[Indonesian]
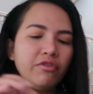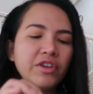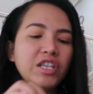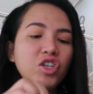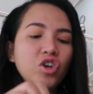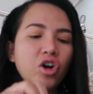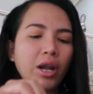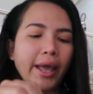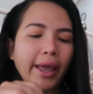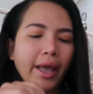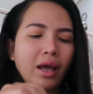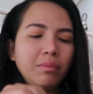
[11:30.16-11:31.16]
video
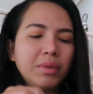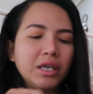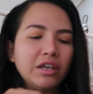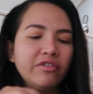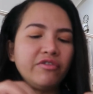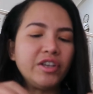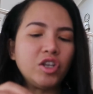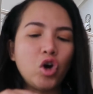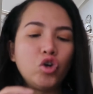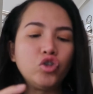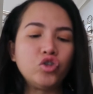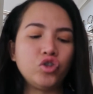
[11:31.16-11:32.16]
lah ya bikin
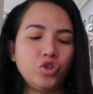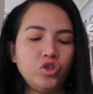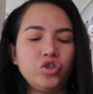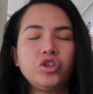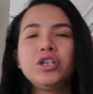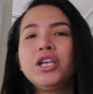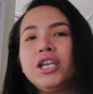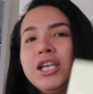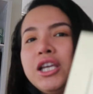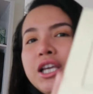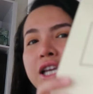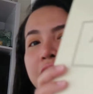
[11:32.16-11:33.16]
video khusus
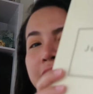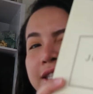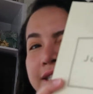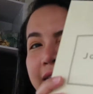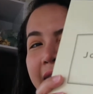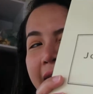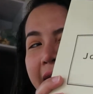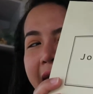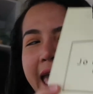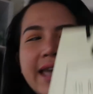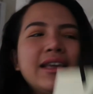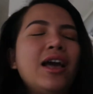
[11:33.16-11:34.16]

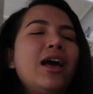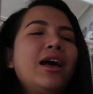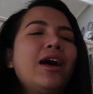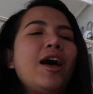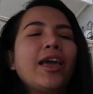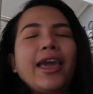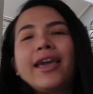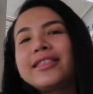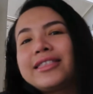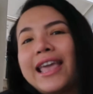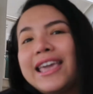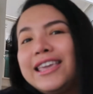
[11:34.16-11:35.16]
thank oke okay.
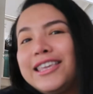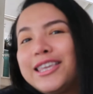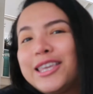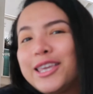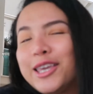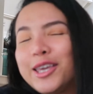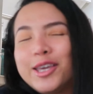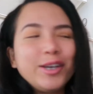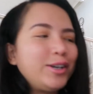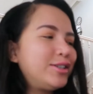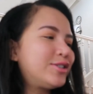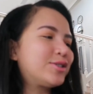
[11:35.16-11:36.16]
thank
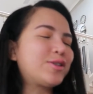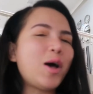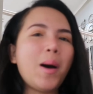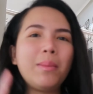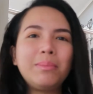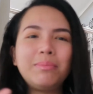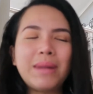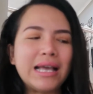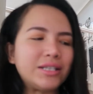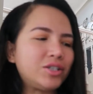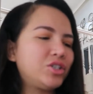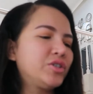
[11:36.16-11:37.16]
you so
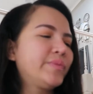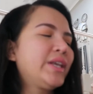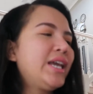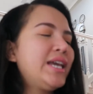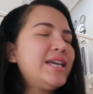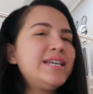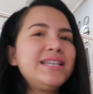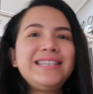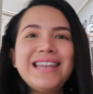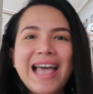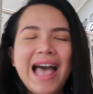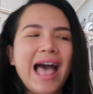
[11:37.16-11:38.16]
much
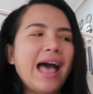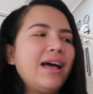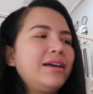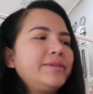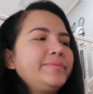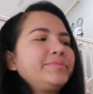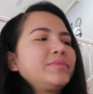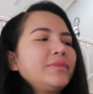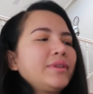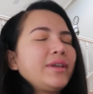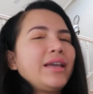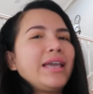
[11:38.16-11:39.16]
nah
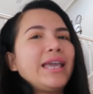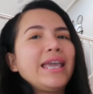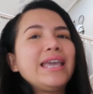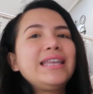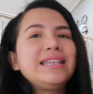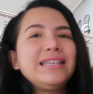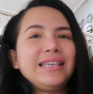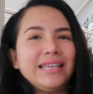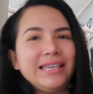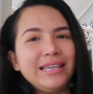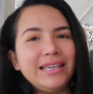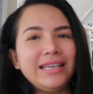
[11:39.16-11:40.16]

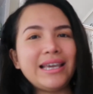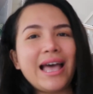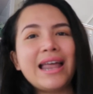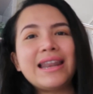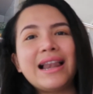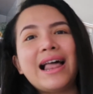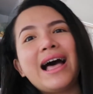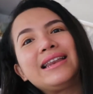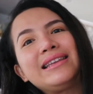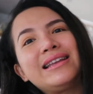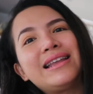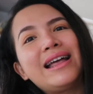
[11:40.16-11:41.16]
ini adalah
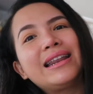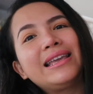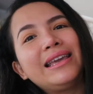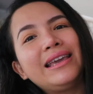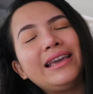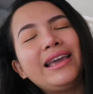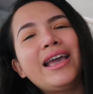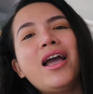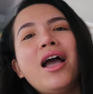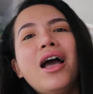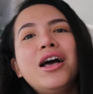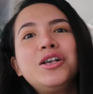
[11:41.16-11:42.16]
hadiah dari
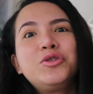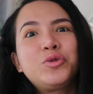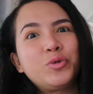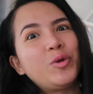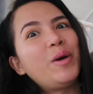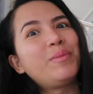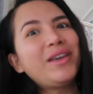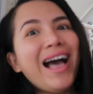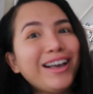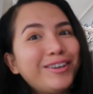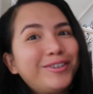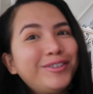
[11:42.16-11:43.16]
suami
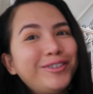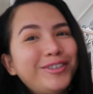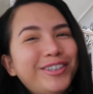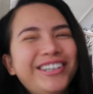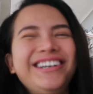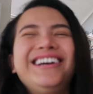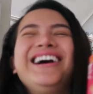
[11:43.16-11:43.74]
aku